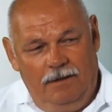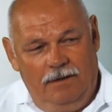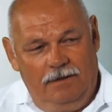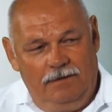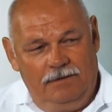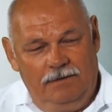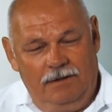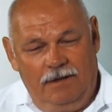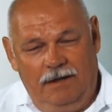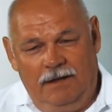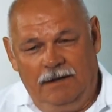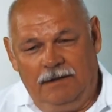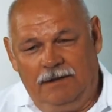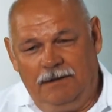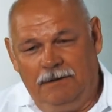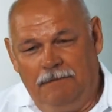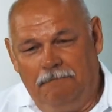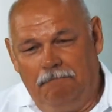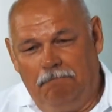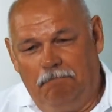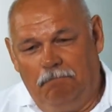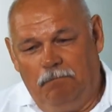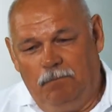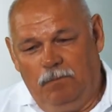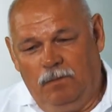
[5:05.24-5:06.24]
Знаете,
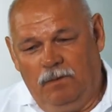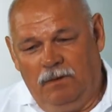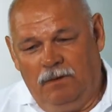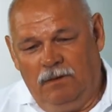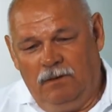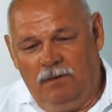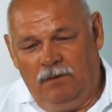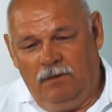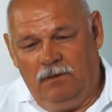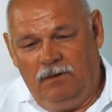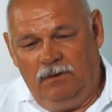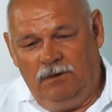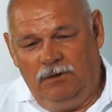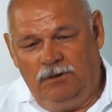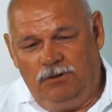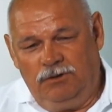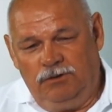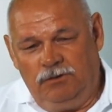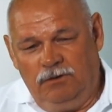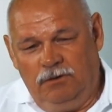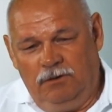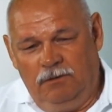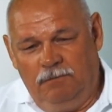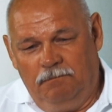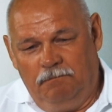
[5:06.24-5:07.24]

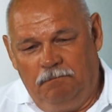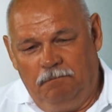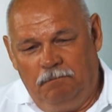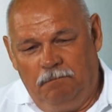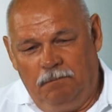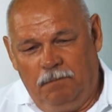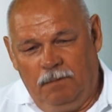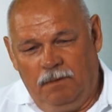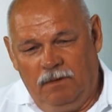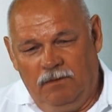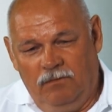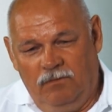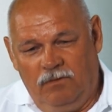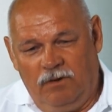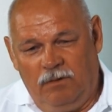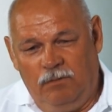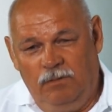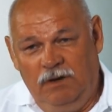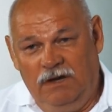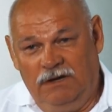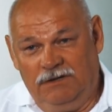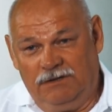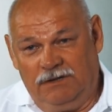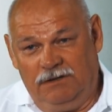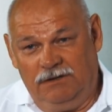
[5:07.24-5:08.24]
еще в
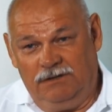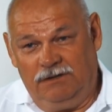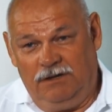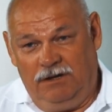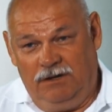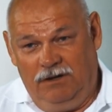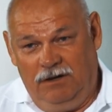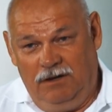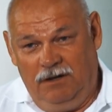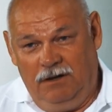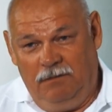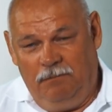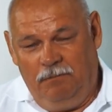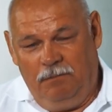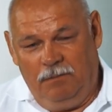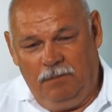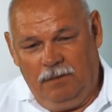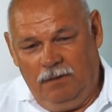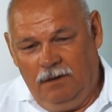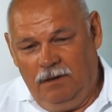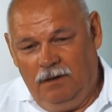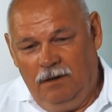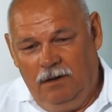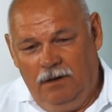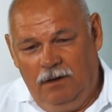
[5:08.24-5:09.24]
армейской среде,
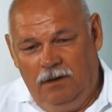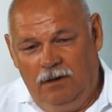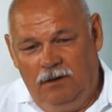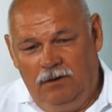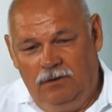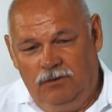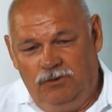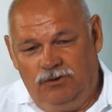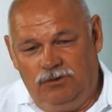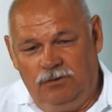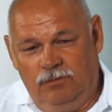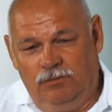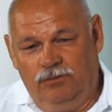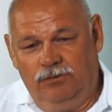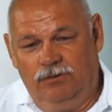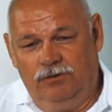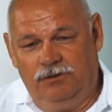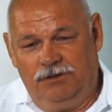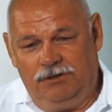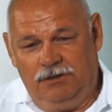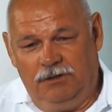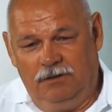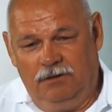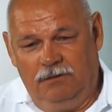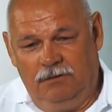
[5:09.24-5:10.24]
еще
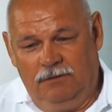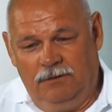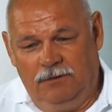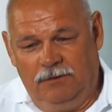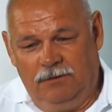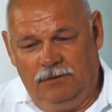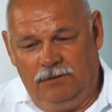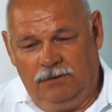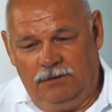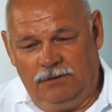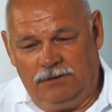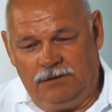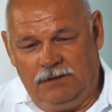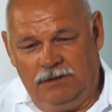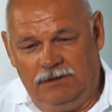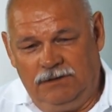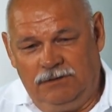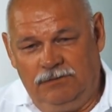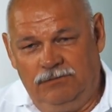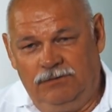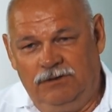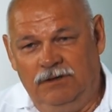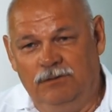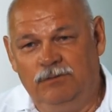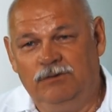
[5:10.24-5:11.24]
будучи, э, так сказать,
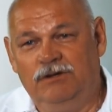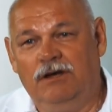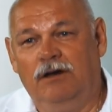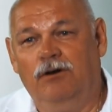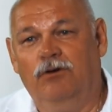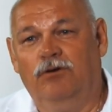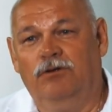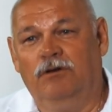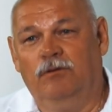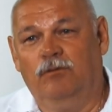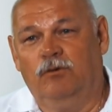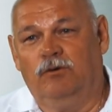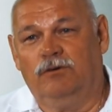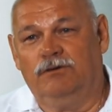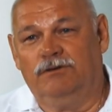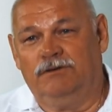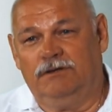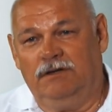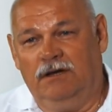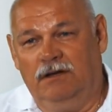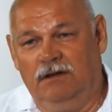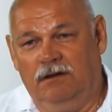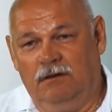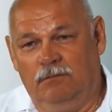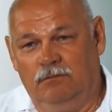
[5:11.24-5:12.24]
совсем зеленым
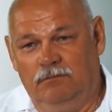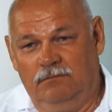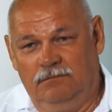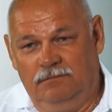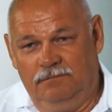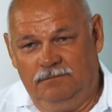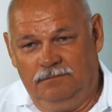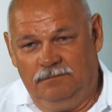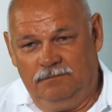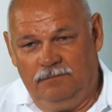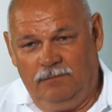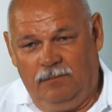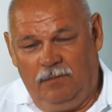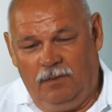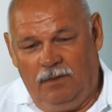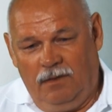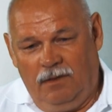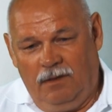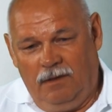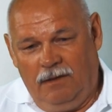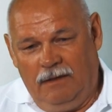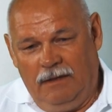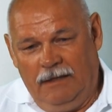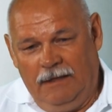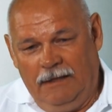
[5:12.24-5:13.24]
курсантом,
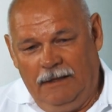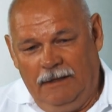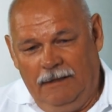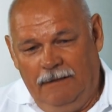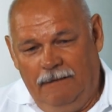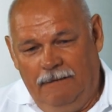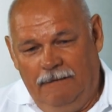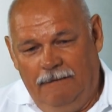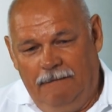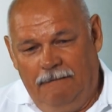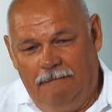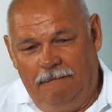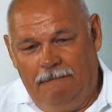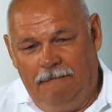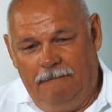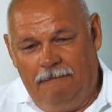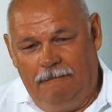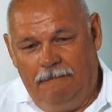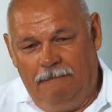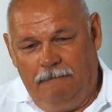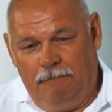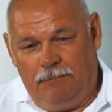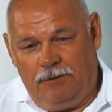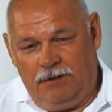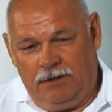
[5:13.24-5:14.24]

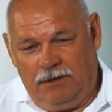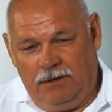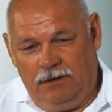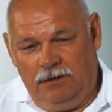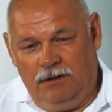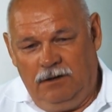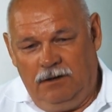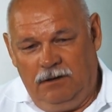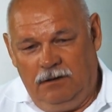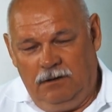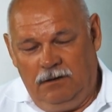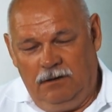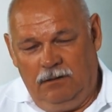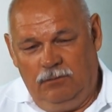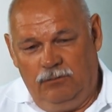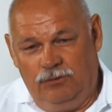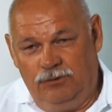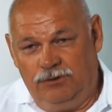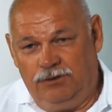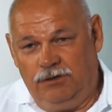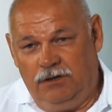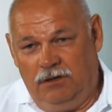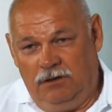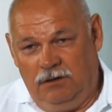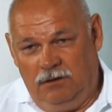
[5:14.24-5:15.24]
э, проходя
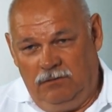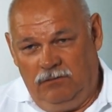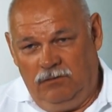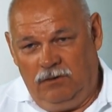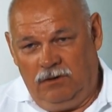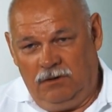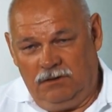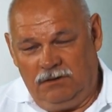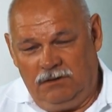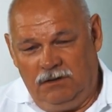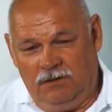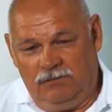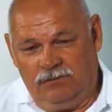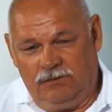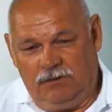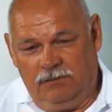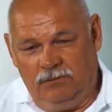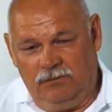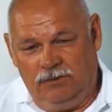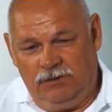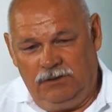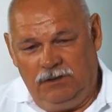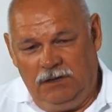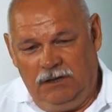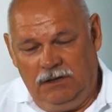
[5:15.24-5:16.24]
обучение в
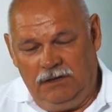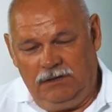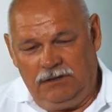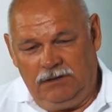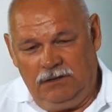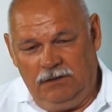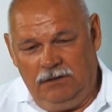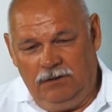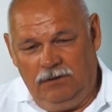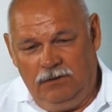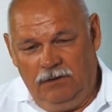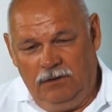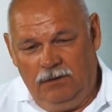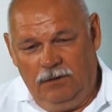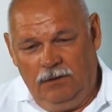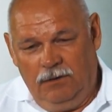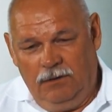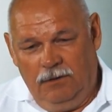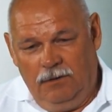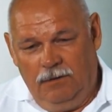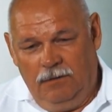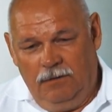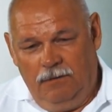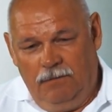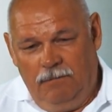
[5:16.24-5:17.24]
Ярославском училище,
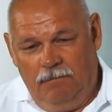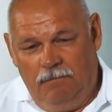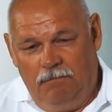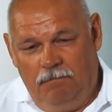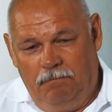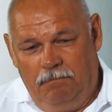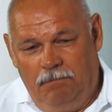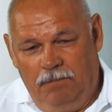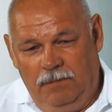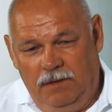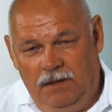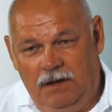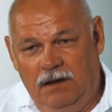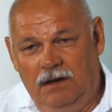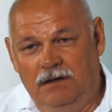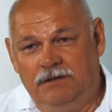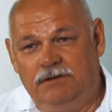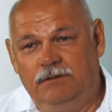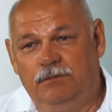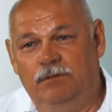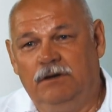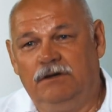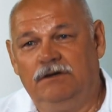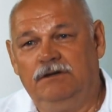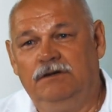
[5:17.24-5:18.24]
я для
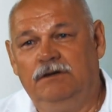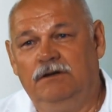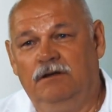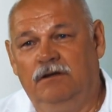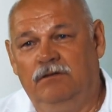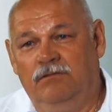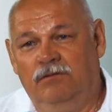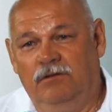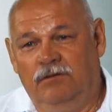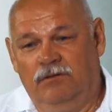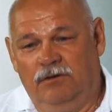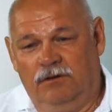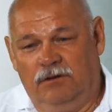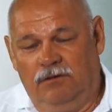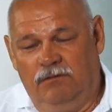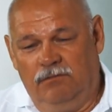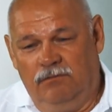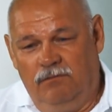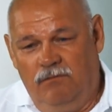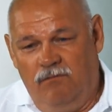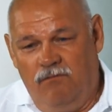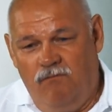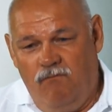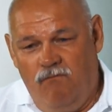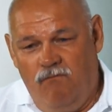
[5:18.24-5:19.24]
себя сделал вывод –